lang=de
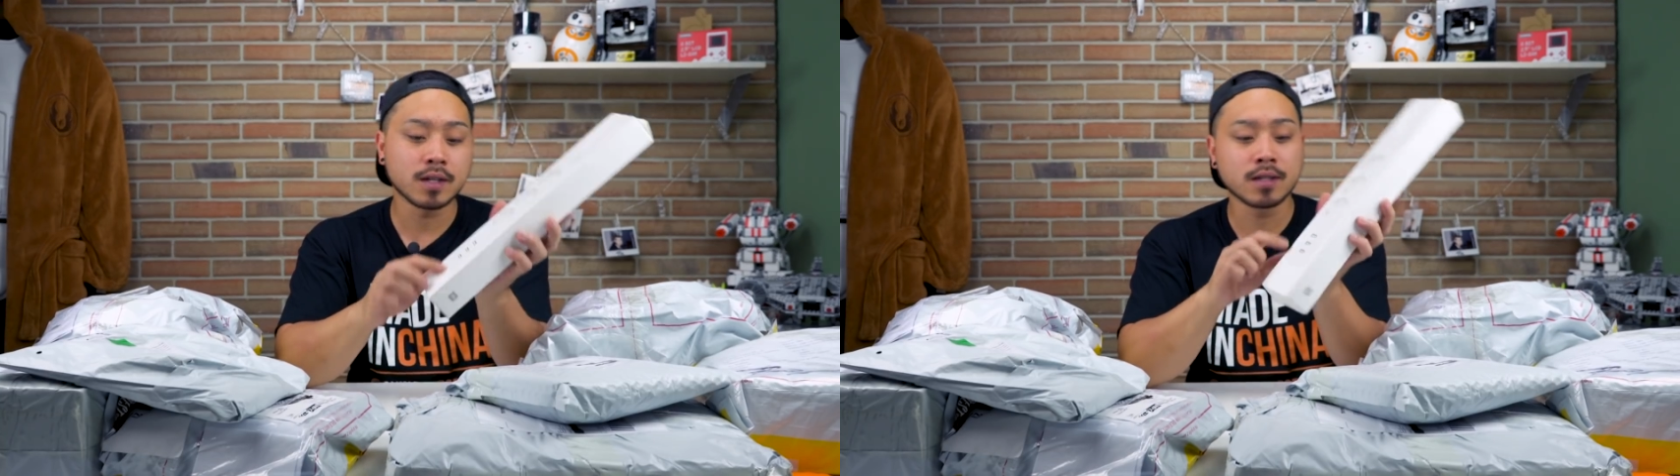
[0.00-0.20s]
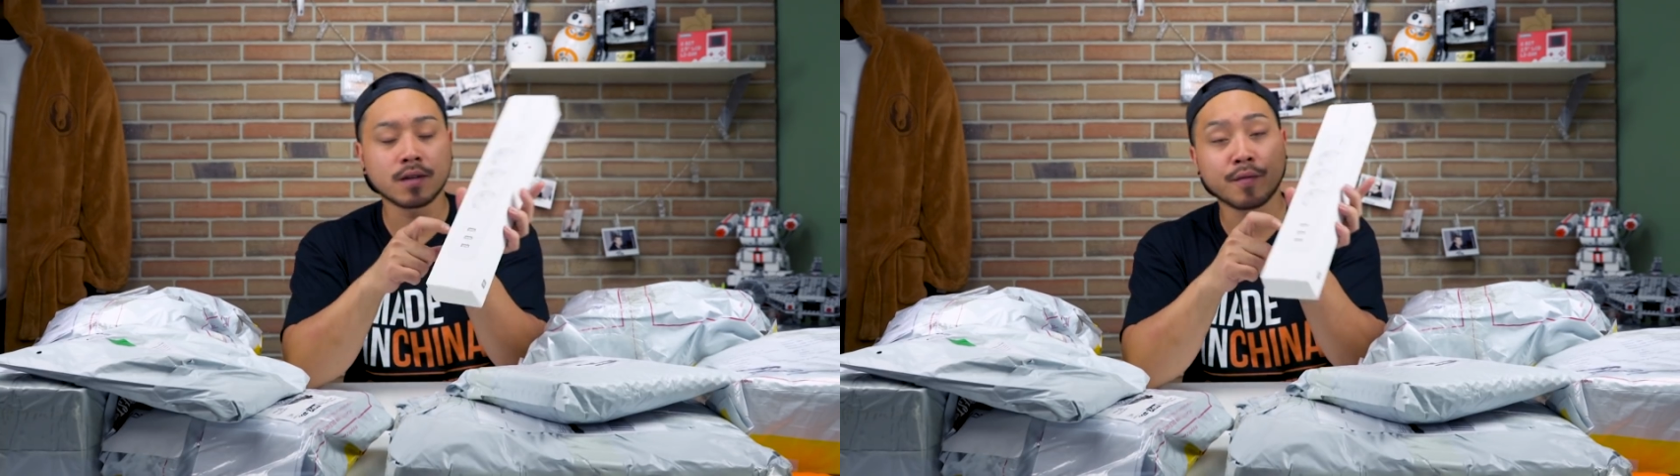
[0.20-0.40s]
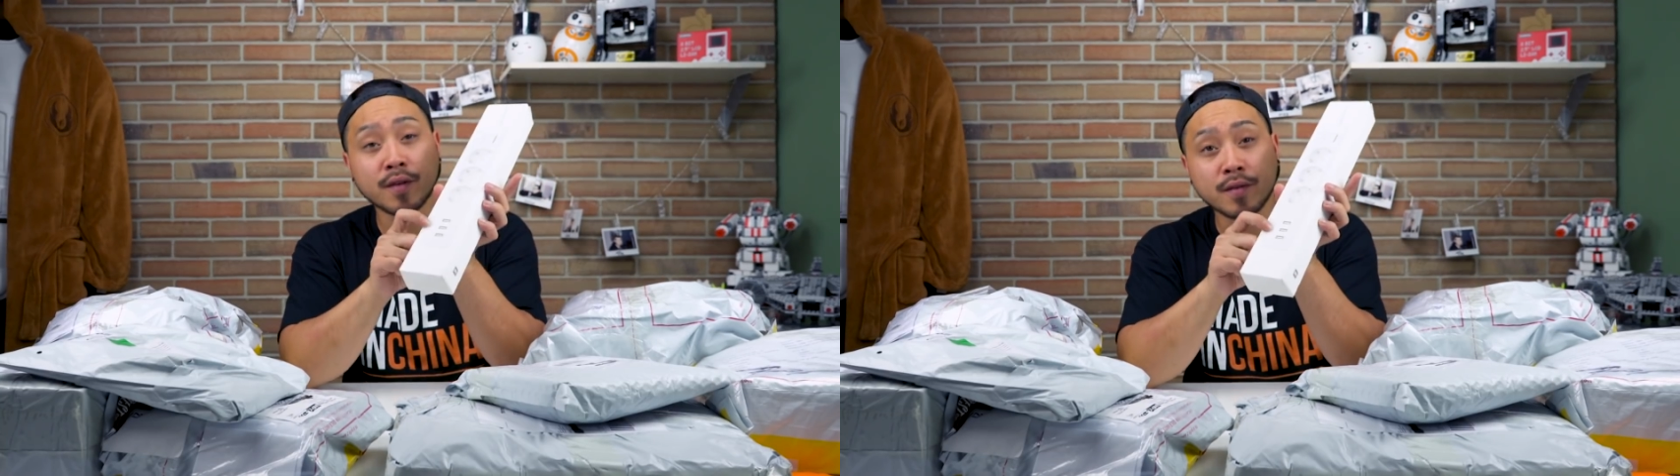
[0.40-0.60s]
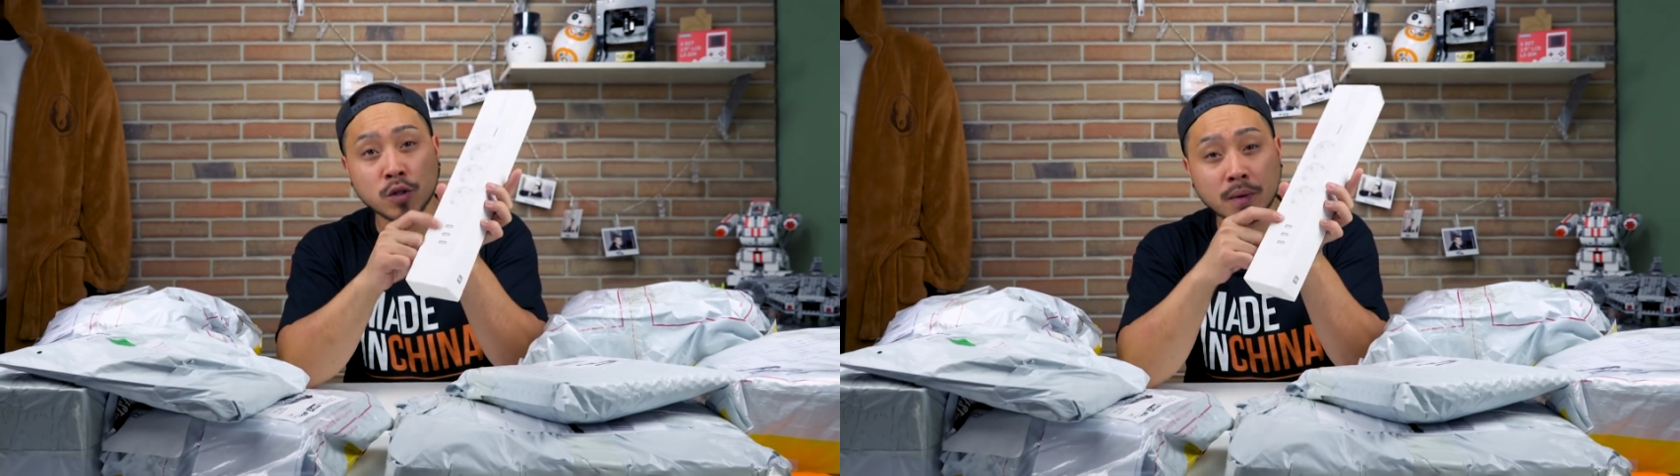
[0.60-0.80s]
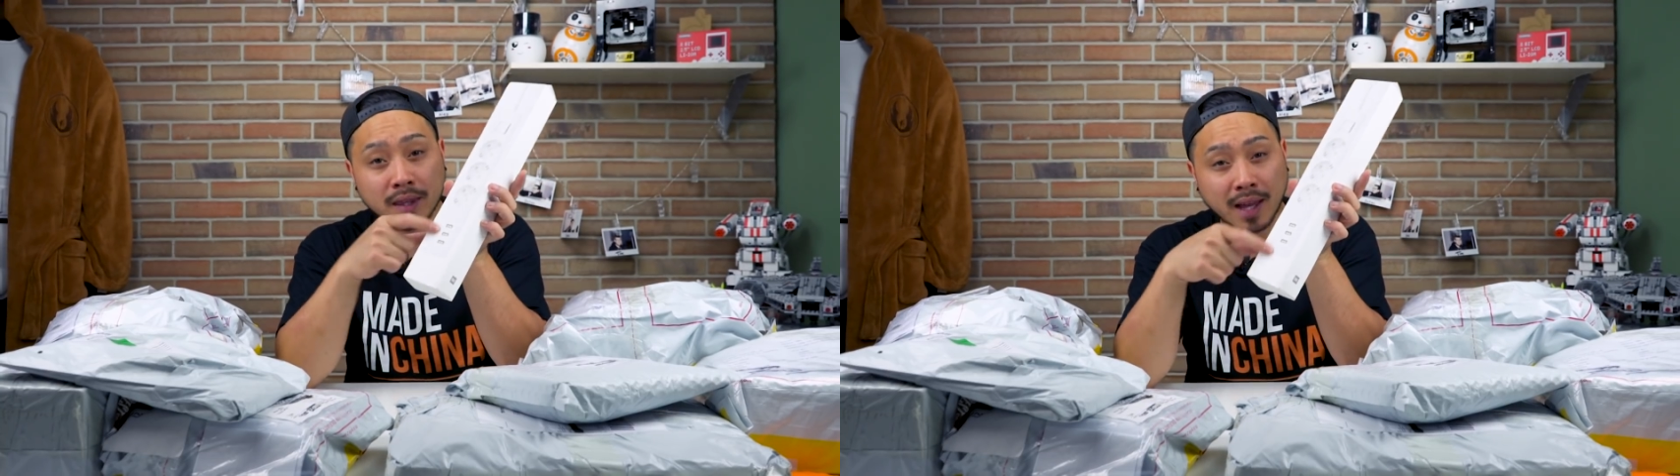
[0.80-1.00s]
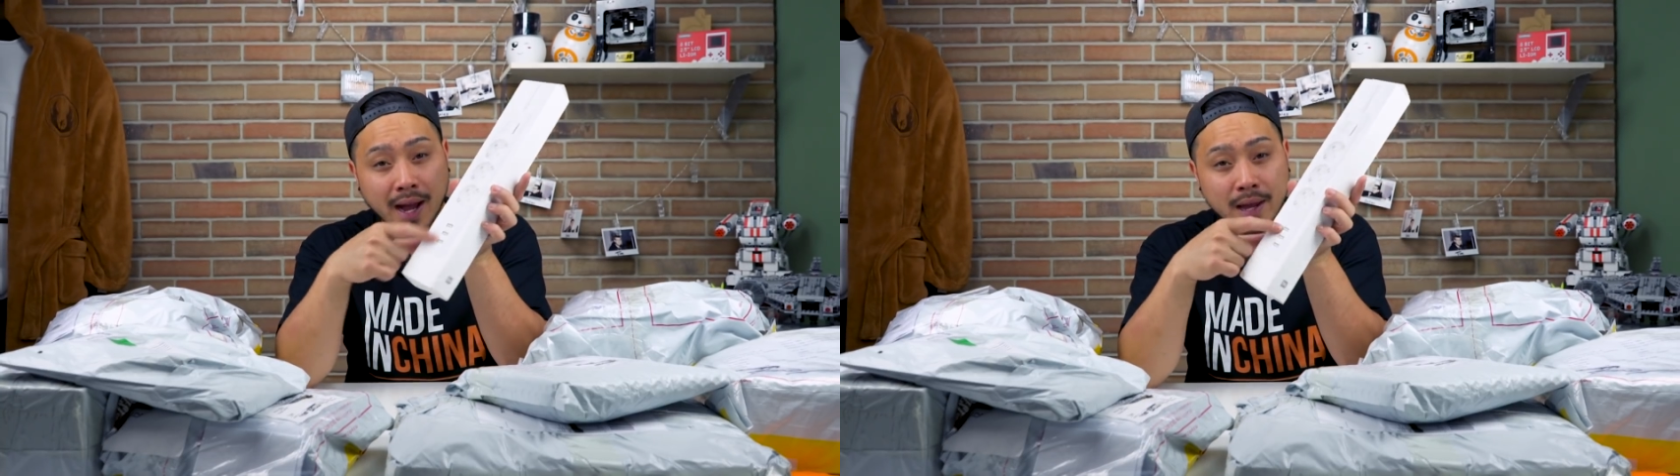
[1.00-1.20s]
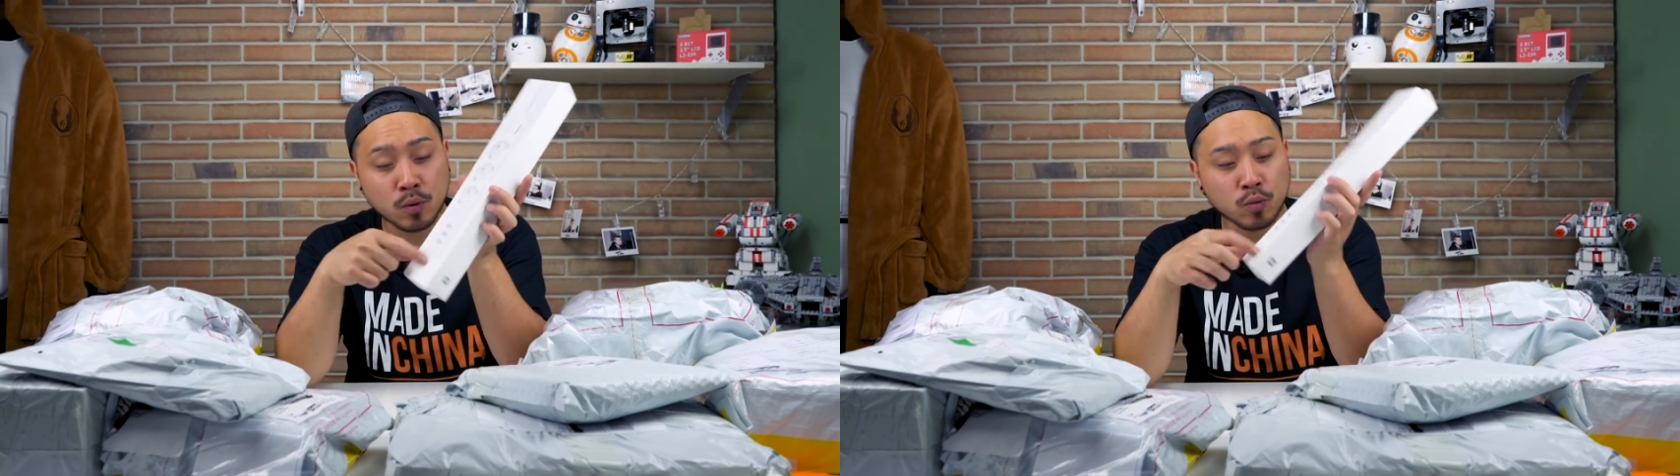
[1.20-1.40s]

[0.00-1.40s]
Ich sehe hier auf jeden Fall schon mal drei